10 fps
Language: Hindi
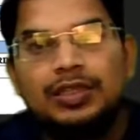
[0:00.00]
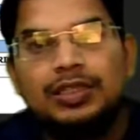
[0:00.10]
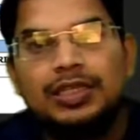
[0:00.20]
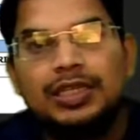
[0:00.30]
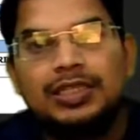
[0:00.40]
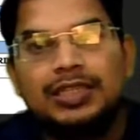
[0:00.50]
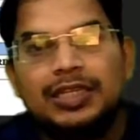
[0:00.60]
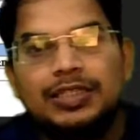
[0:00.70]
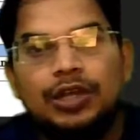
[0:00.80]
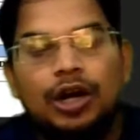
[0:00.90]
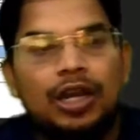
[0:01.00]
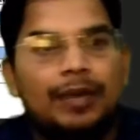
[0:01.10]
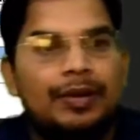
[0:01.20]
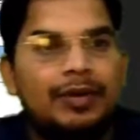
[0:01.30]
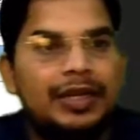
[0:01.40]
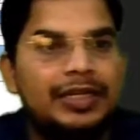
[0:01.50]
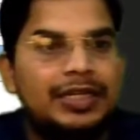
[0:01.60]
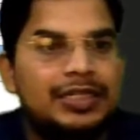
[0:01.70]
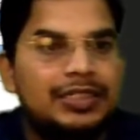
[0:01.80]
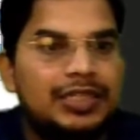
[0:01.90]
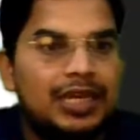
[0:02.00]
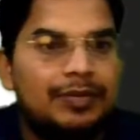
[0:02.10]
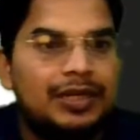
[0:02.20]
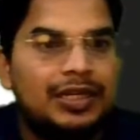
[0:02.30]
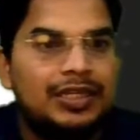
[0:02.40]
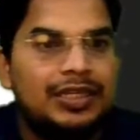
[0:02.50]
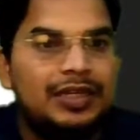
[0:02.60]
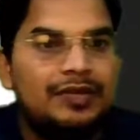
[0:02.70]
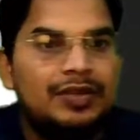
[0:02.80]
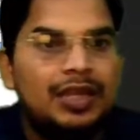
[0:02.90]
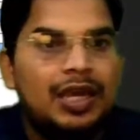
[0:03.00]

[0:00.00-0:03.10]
ये देखिए साइंस और अब हमारी डेट क्या बढ़ गई है